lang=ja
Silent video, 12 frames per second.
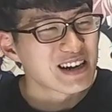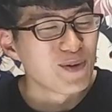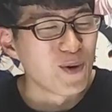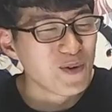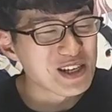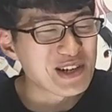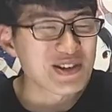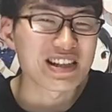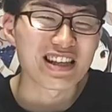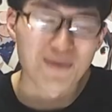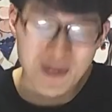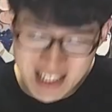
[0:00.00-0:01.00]
でも面白す
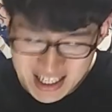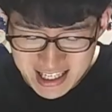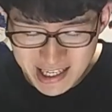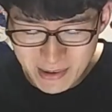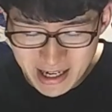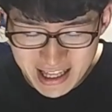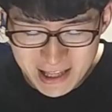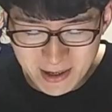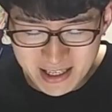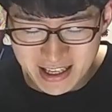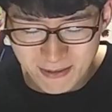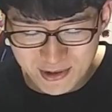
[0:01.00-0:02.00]
ぎてもひたすら笑ってま
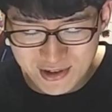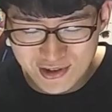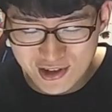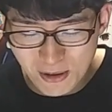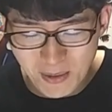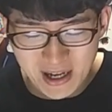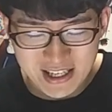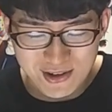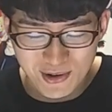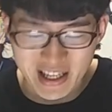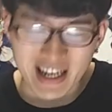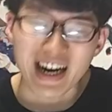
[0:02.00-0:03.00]
したね。もうずっと爆
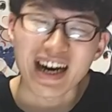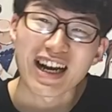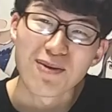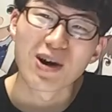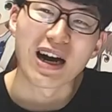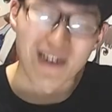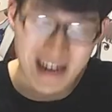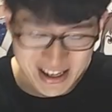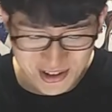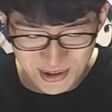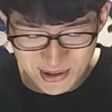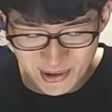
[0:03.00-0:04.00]
笑。で、カーラも可愛い
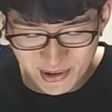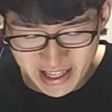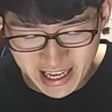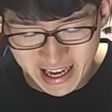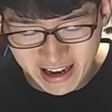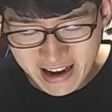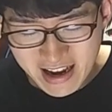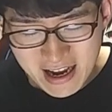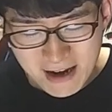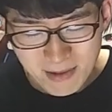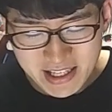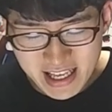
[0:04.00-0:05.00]
というところで、
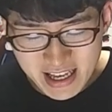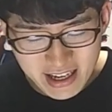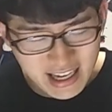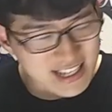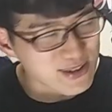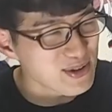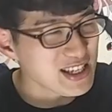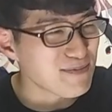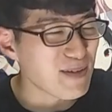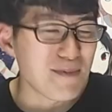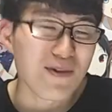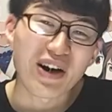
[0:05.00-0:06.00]
まあ、前回正直やっ
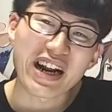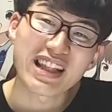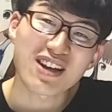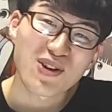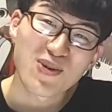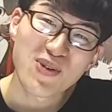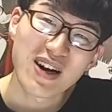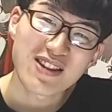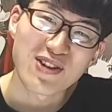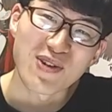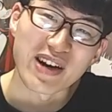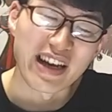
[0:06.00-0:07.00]
ぱあんま笑えなくて不安
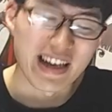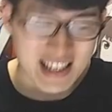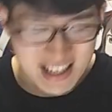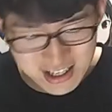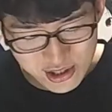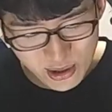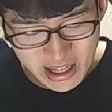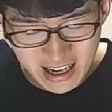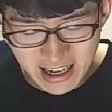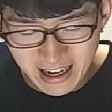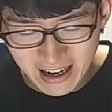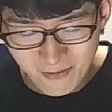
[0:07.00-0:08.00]
というかね、さすがにちょっとなん
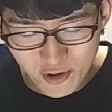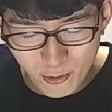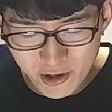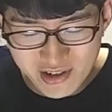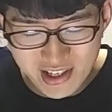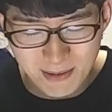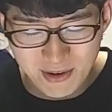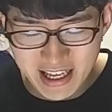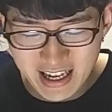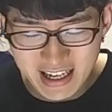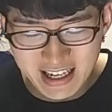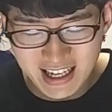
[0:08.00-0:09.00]
か面白さも
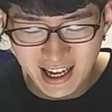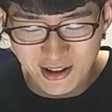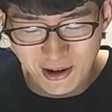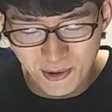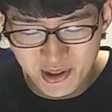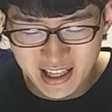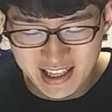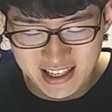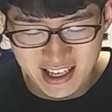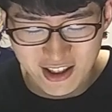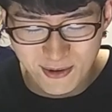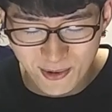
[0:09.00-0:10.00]
限界来たかとか思ったんです
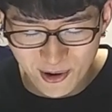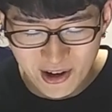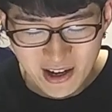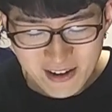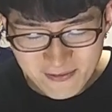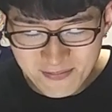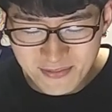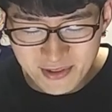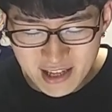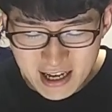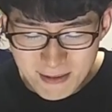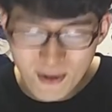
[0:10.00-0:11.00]
けれども、うん、
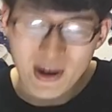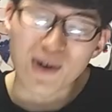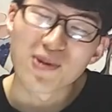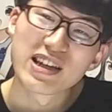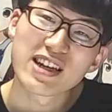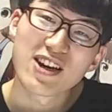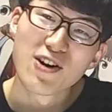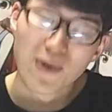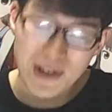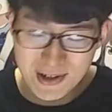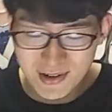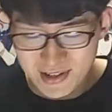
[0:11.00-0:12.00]
今回これだけ面
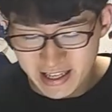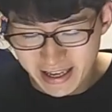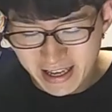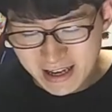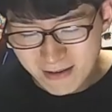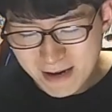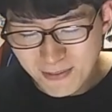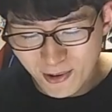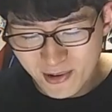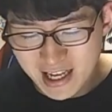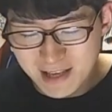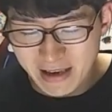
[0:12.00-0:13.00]
白くて、やっぱこ
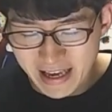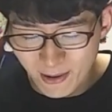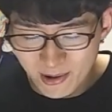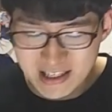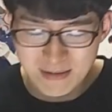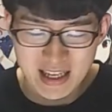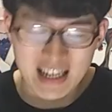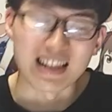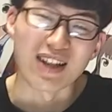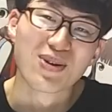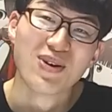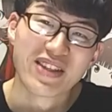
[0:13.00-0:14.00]
のアニメー、おすすめ金
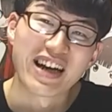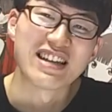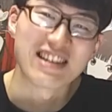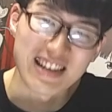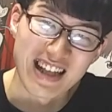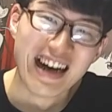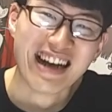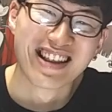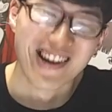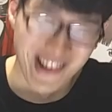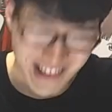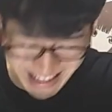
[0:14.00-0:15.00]
だと大好きだというの